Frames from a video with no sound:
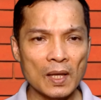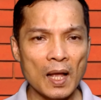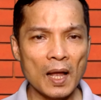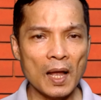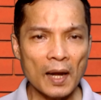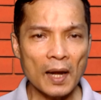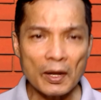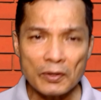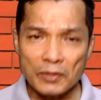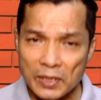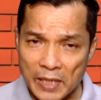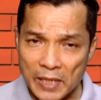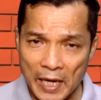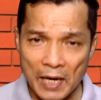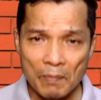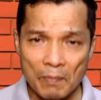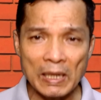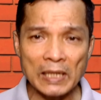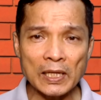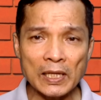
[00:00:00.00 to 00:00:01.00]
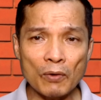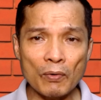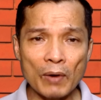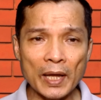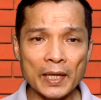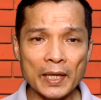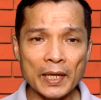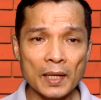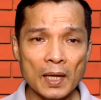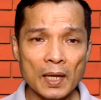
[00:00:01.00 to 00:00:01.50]
แล้วจะใช้น้ำมันเท่าไหร่
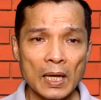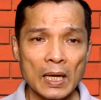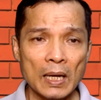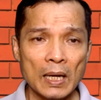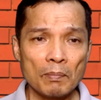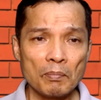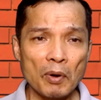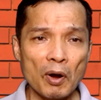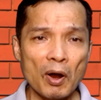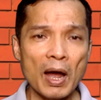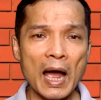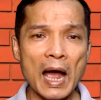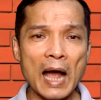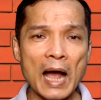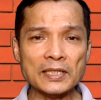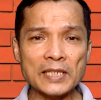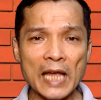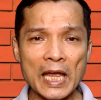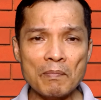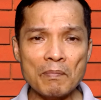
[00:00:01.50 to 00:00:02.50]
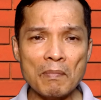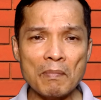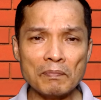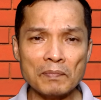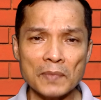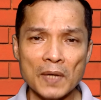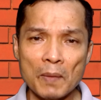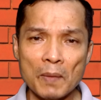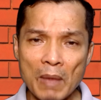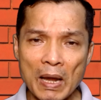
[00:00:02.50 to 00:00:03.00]
เพราะหากใช้
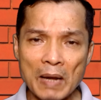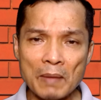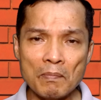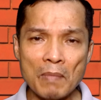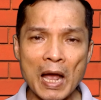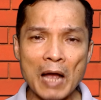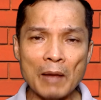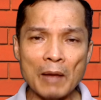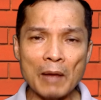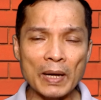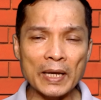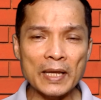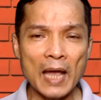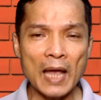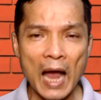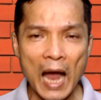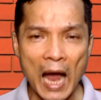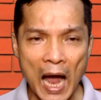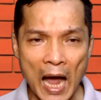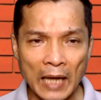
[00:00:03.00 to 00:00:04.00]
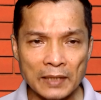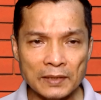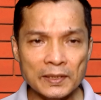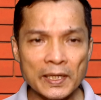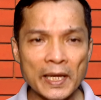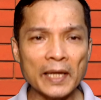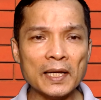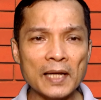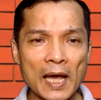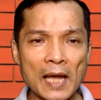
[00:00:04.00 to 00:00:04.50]
น้ำมันมากไป อาจแย่
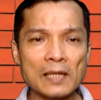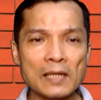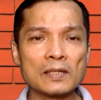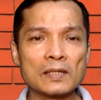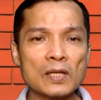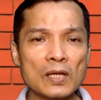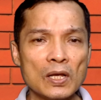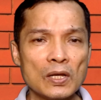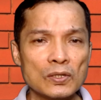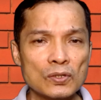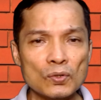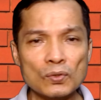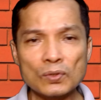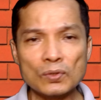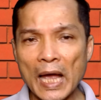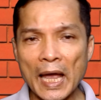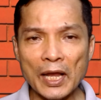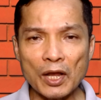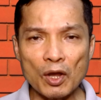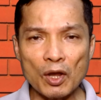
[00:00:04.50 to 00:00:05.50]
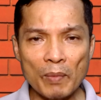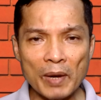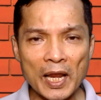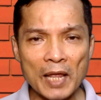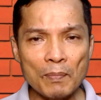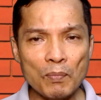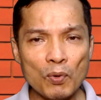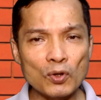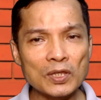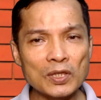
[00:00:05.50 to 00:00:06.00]
งกัน สุดท้ายก็ไม่ได้
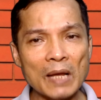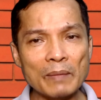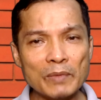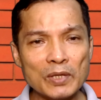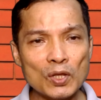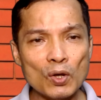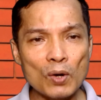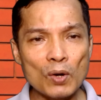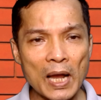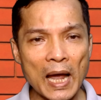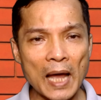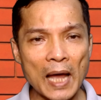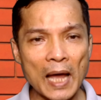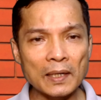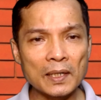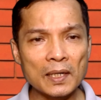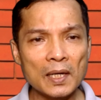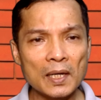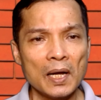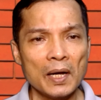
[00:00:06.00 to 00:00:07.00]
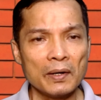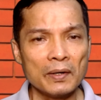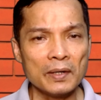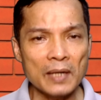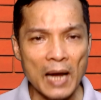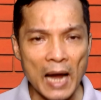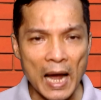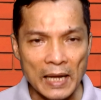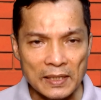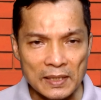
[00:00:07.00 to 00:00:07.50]
ผลตามที่ต้องการ หรือ
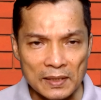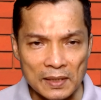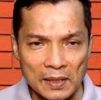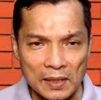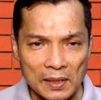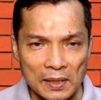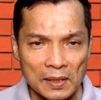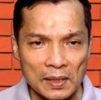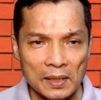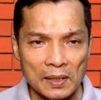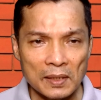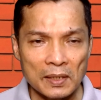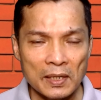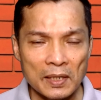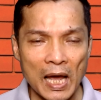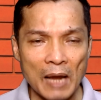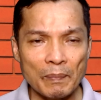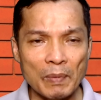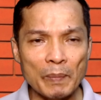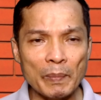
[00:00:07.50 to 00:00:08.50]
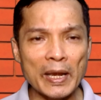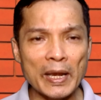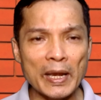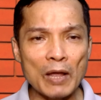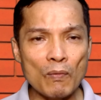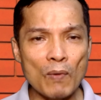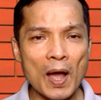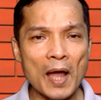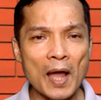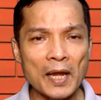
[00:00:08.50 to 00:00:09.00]
อาจหรืออาจเป็นไปได้
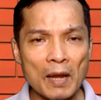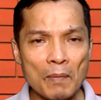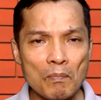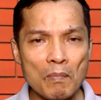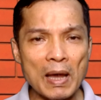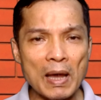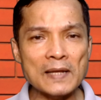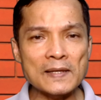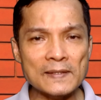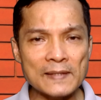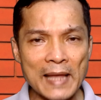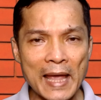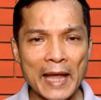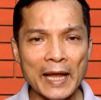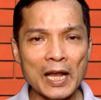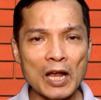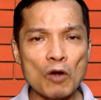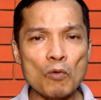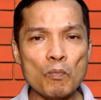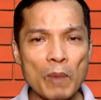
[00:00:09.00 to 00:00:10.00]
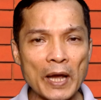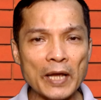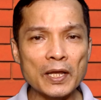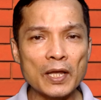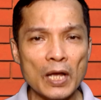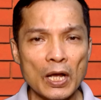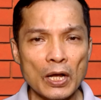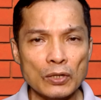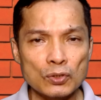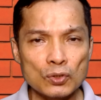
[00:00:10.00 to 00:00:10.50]
ว่าน้ำมันแทรกเข้าไป
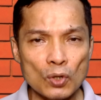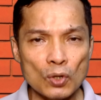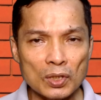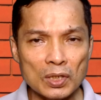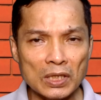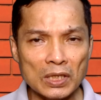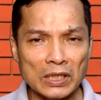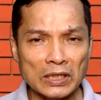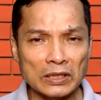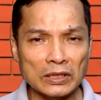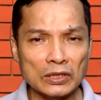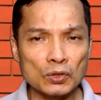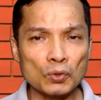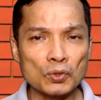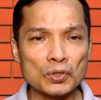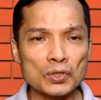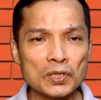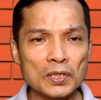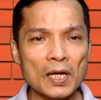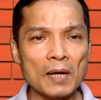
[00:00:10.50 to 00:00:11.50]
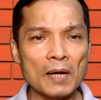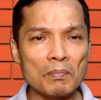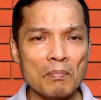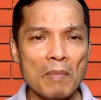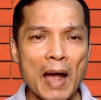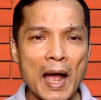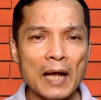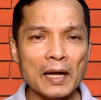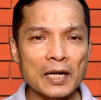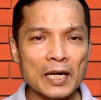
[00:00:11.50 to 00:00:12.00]
จนเกิดจุดเชื่อม
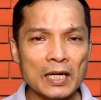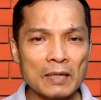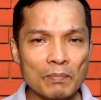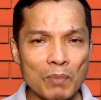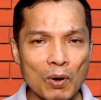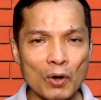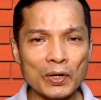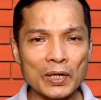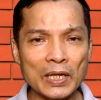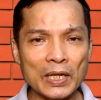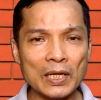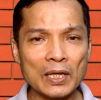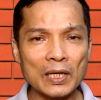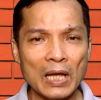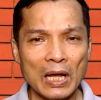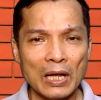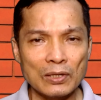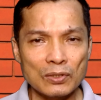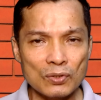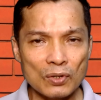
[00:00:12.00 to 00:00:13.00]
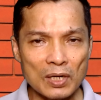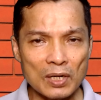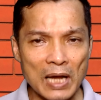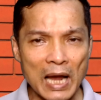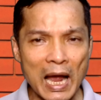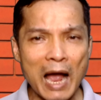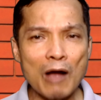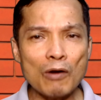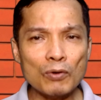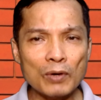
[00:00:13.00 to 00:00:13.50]
มากเกินพอดีจน
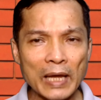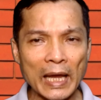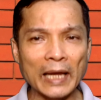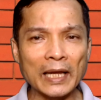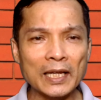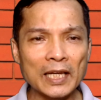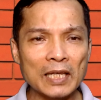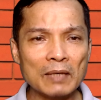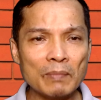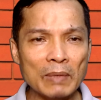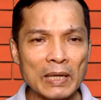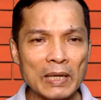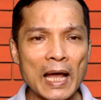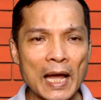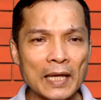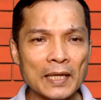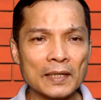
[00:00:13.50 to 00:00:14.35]
ข้าวแข็งกินไม่ได้